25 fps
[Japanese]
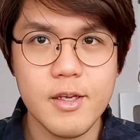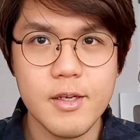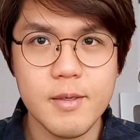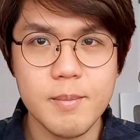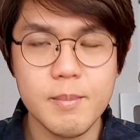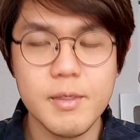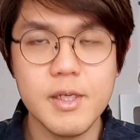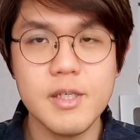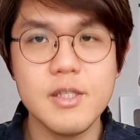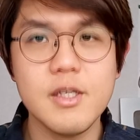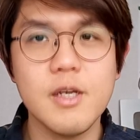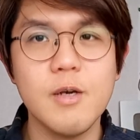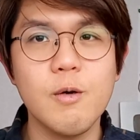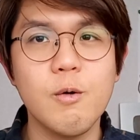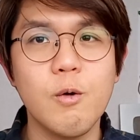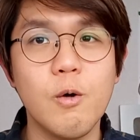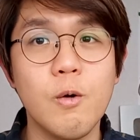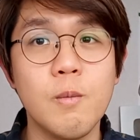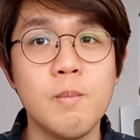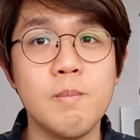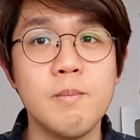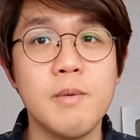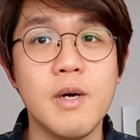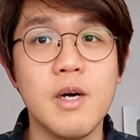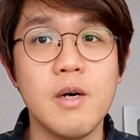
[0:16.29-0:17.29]
皆さんこ
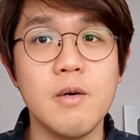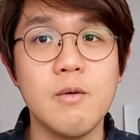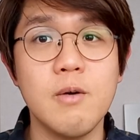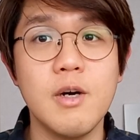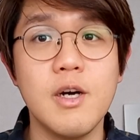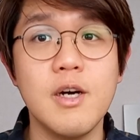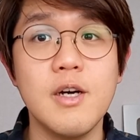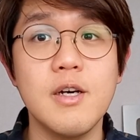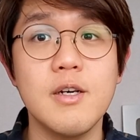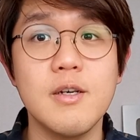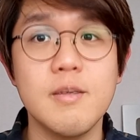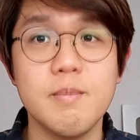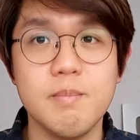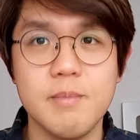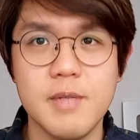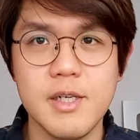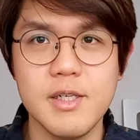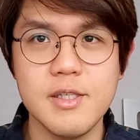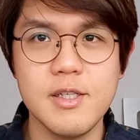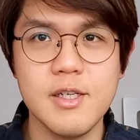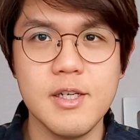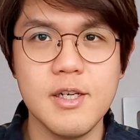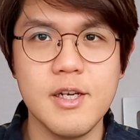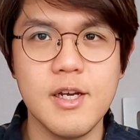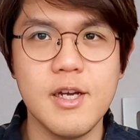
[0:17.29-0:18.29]
んばんは。皆
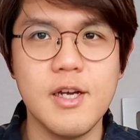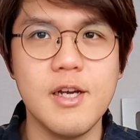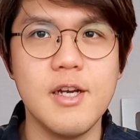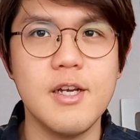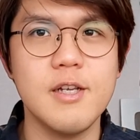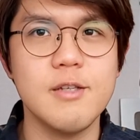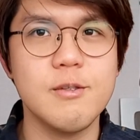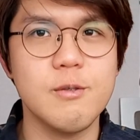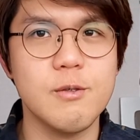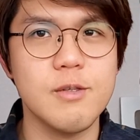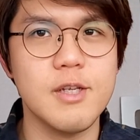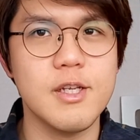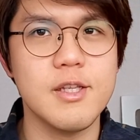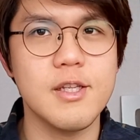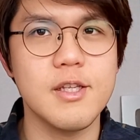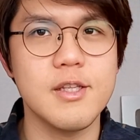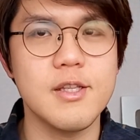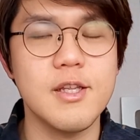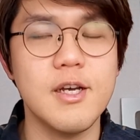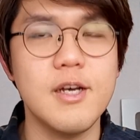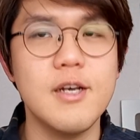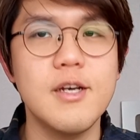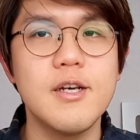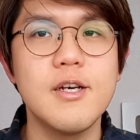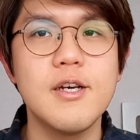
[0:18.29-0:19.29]
さんが育て
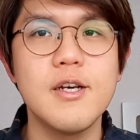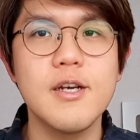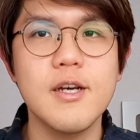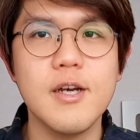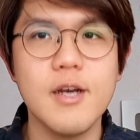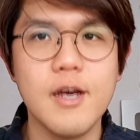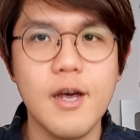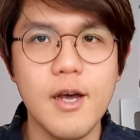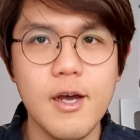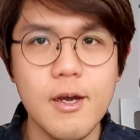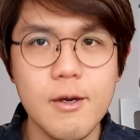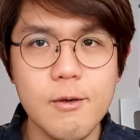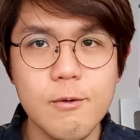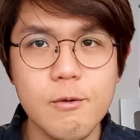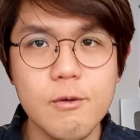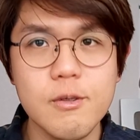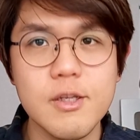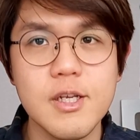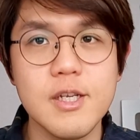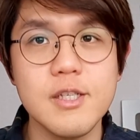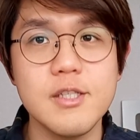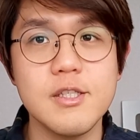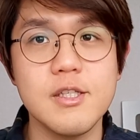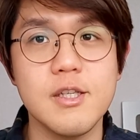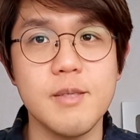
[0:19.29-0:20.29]
た韓国
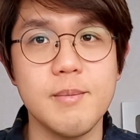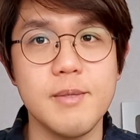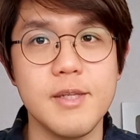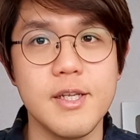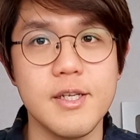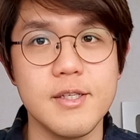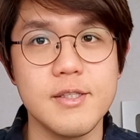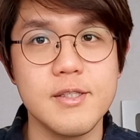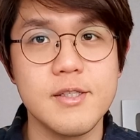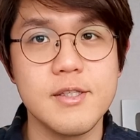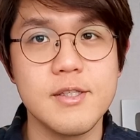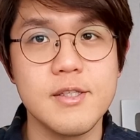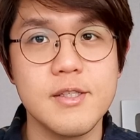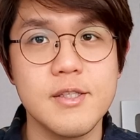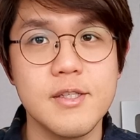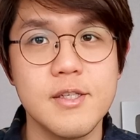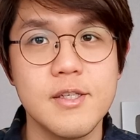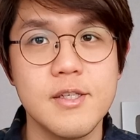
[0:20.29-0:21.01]
男子 TV です。